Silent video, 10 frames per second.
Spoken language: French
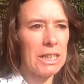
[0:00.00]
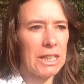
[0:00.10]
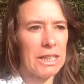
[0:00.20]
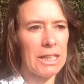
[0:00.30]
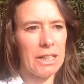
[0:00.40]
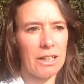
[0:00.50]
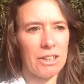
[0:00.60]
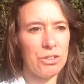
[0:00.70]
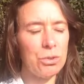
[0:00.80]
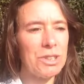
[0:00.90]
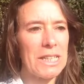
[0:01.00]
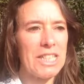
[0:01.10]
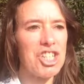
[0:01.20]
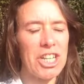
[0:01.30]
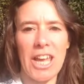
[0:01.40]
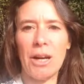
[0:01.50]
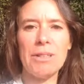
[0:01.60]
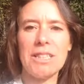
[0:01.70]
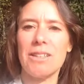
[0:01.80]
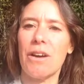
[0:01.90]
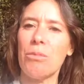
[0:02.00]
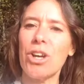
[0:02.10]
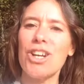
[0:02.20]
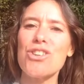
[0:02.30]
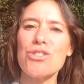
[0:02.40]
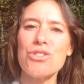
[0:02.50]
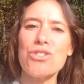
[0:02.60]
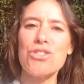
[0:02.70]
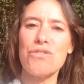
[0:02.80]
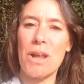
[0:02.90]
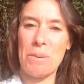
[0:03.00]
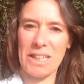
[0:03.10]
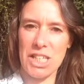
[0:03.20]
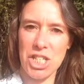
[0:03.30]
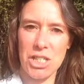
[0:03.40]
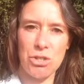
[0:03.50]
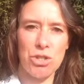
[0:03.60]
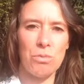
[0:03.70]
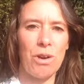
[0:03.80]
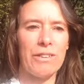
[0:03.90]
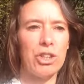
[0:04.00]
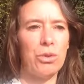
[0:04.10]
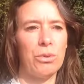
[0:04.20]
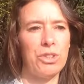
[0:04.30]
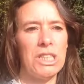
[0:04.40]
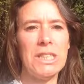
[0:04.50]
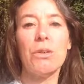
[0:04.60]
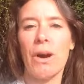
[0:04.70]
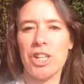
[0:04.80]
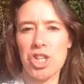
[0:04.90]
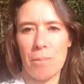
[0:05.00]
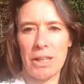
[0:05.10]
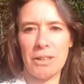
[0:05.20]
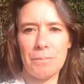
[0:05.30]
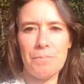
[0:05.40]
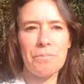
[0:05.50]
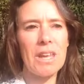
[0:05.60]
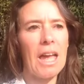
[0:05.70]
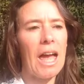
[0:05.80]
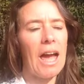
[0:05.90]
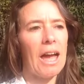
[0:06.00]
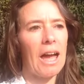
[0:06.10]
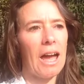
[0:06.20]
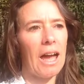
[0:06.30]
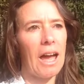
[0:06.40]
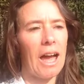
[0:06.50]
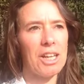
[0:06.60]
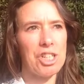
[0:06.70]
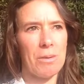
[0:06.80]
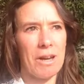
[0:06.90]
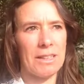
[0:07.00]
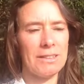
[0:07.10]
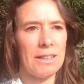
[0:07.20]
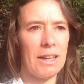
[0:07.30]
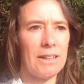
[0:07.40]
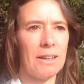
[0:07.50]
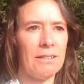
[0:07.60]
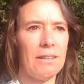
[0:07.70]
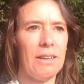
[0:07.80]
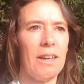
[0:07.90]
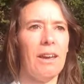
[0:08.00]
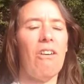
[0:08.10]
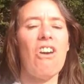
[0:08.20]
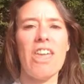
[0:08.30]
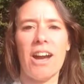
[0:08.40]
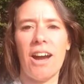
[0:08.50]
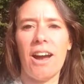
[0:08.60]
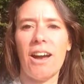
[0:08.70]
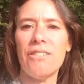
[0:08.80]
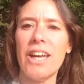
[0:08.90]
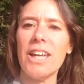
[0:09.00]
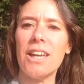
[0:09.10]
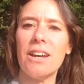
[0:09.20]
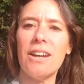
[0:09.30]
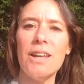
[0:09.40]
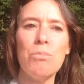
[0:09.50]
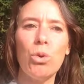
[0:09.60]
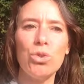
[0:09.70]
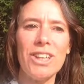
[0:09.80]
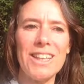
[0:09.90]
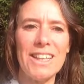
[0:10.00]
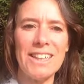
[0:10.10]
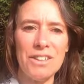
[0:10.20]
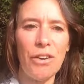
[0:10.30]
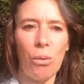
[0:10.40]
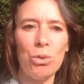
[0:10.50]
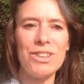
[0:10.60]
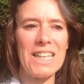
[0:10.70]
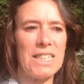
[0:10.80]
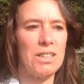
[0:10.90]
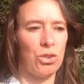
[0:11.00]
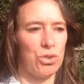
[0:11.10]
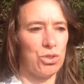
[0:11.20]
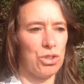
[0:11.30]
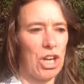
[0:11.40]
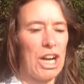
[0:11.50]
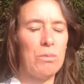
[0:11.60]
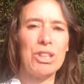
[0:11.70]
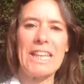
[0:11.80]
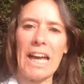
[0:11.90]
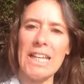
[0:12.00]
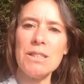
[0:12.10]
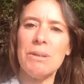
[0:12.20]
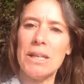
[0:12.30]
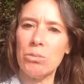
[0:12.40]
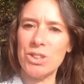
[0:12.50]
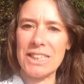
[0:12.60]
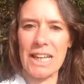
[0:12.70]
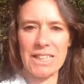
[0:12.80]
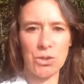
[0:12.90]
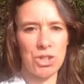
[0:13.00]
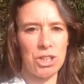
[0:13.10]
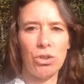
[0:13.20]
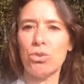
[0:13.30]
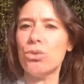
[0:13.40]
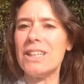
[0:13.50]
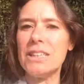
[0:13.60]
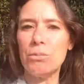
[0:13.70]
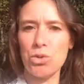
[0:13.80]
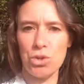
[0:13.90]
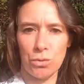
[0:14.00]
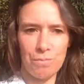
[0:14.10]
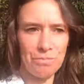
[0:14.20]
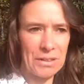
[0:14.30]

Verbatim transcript: Et du coup, ça a été génial parce que c'est vraiment quelque chose que je voulais partager justement avec toi aussi, c'est quoi être chaman Un chaman, c'est quelqu'un qui est en lien avec les mondes, les différents mondes d'existence. Le monde terrestre, mais les mondes célestes aussi, dans toutes les dimensions.